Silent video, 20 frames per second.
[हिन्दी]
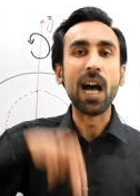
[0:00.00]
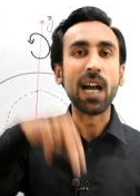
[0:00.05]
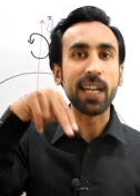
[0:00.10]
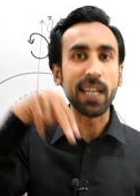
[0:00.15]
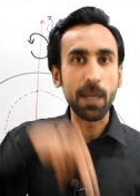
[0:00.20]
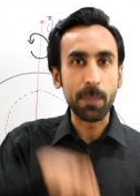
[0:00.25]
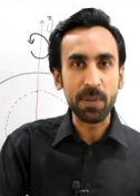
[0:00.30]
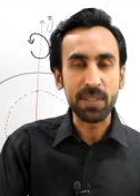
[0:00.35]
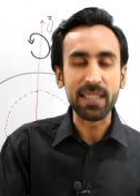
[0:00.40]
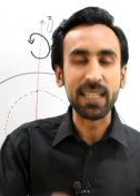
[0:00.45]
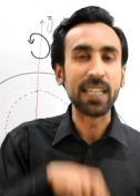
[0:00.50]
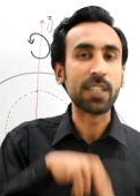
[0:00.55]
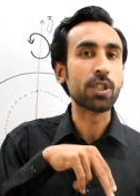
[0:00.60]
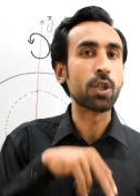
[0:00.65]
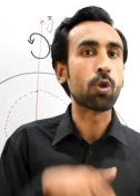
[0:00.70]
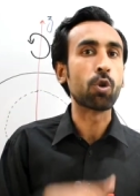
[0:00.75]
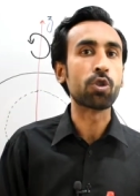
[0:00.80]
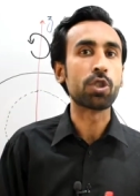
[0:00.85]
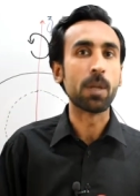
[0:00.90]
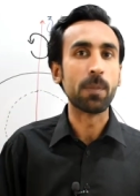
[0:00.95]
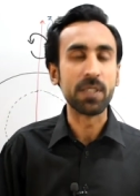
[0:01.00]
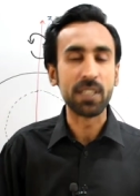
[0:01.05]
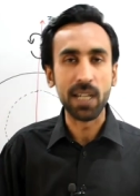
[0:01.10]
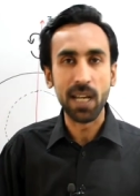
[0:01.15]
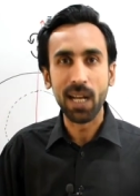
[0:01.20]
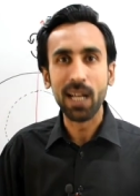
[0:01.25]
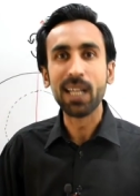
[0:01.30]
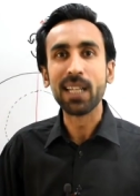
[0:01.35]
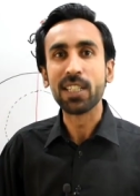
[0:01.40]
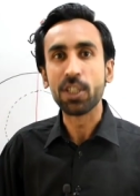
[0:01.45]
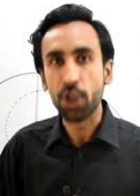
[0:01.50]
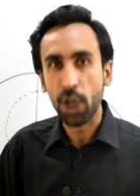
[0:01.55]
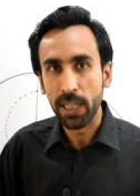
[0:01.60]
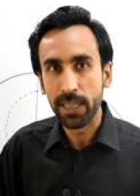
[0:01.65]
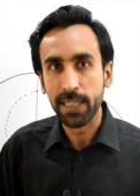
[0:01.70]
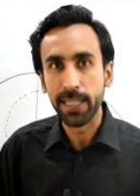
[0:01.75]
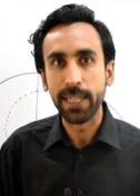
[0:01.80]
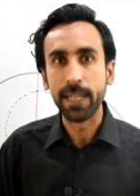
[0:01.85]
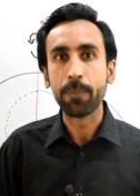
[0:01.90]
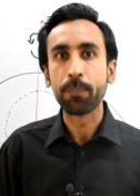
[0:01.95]
अगर आप इस लेक्चर को समझना
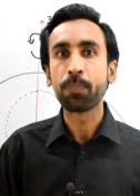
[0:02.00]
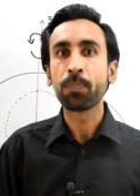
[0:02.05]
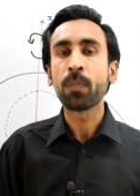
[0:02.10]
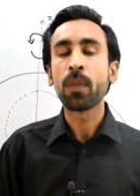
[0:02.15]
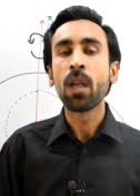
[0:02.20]
चाहते हैं